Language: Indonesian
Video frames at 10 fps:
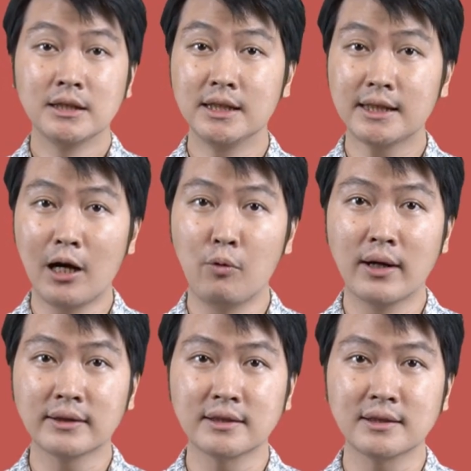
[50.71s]
Jika
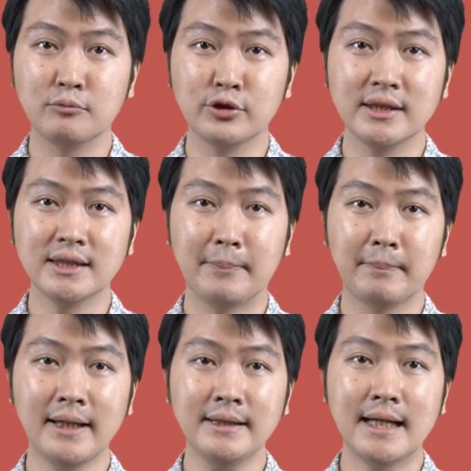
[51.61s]
uang tersebut
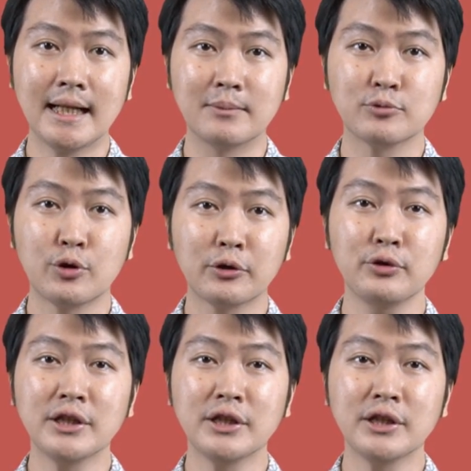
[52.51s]
disimpan dalam suatu